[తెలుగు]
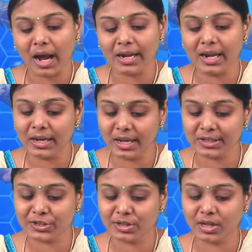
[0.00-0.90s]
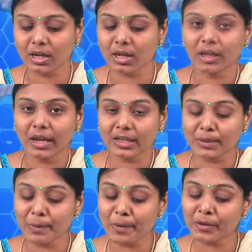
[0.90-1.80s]
ఐఎన్హెచ్
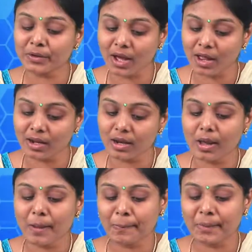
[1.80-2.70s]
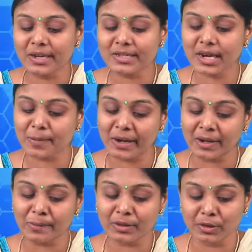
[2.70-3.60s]
ఇతమబడుటాల్
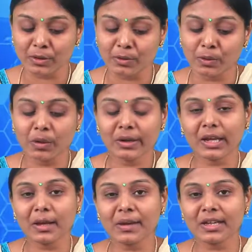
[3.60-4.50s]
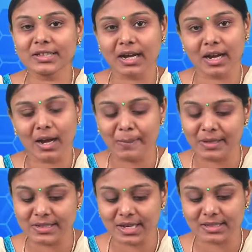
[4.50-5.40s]
పెరిజెనమైడ్ మందులు టీవీకి చక్కగా
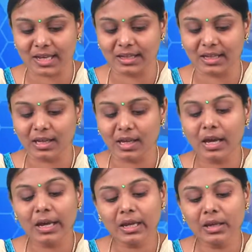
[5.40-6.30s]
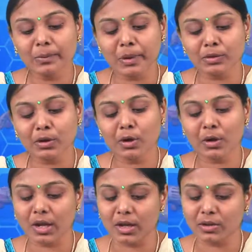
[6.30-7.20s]
పనిచేస్తాయి ఈ మందుల్లో
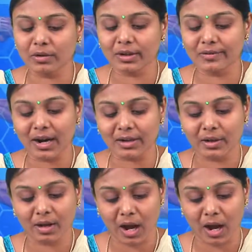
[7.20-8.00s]
ఏదో ఒకటి వాడటం